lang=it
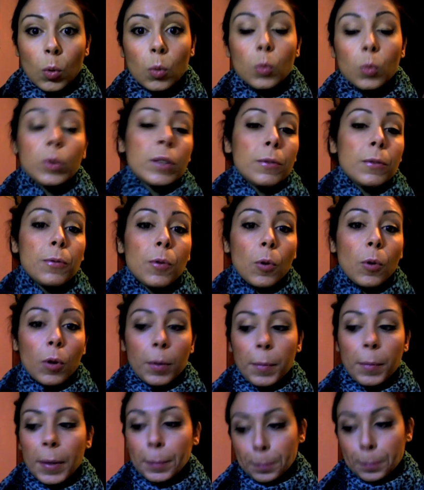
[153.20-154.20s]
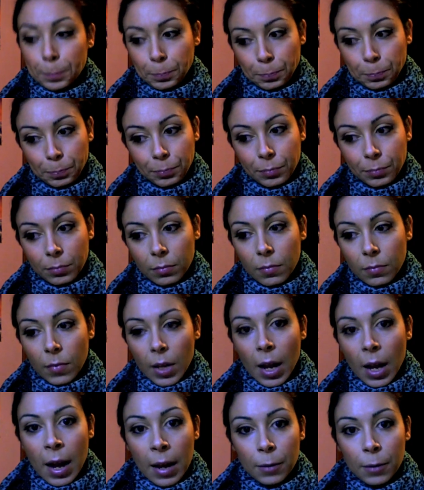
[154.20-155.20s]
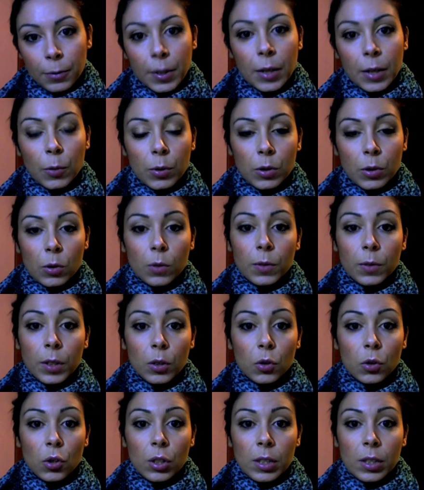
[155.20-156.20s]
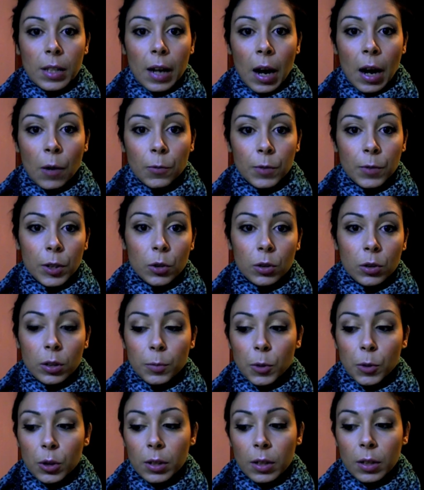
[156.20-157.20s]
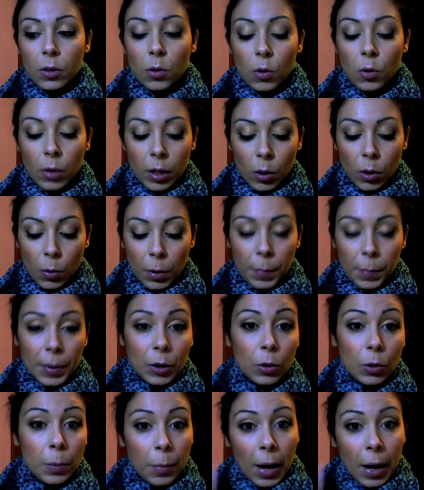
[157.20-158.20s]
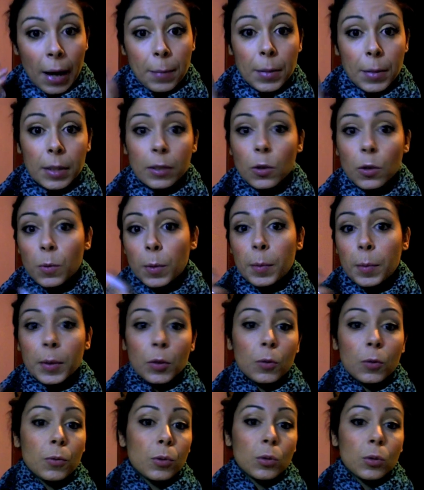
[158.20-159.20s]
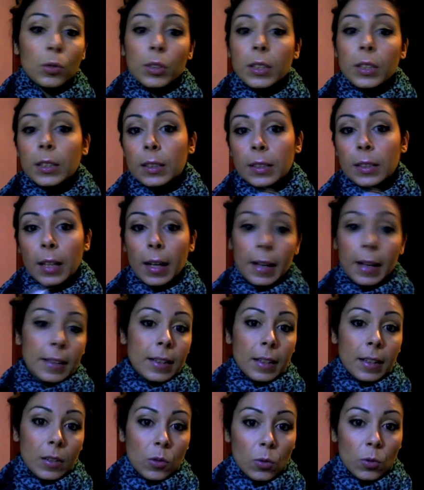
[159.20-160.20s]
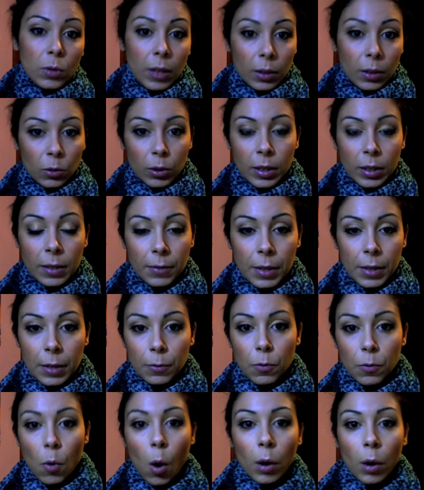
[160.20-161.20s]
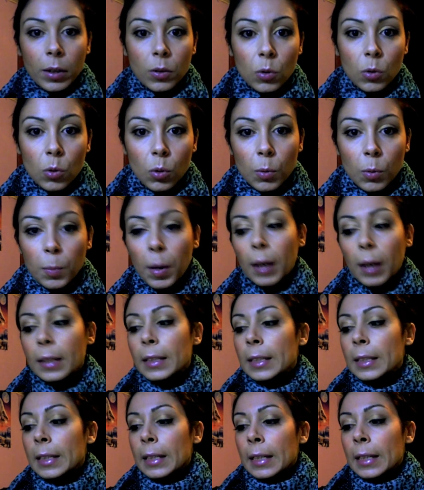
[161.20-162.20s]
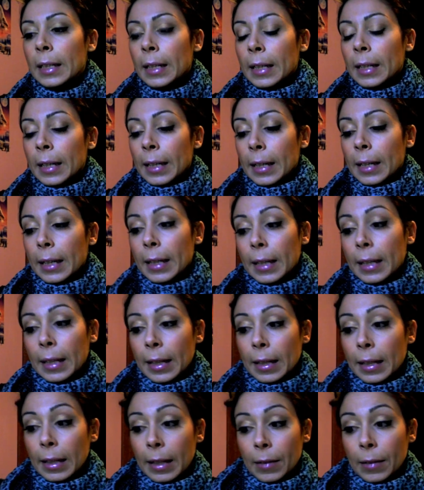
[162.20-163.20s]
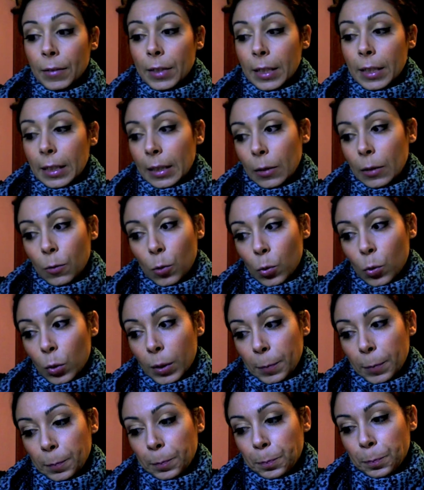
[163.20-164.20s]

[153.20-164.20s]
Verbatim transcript: uniforme alla fine di questo video ci sarà un video di dimostrazione di come metto il primer, di come metto il fondotinta e del risultato che ne viene fuori insomma e vedrete voi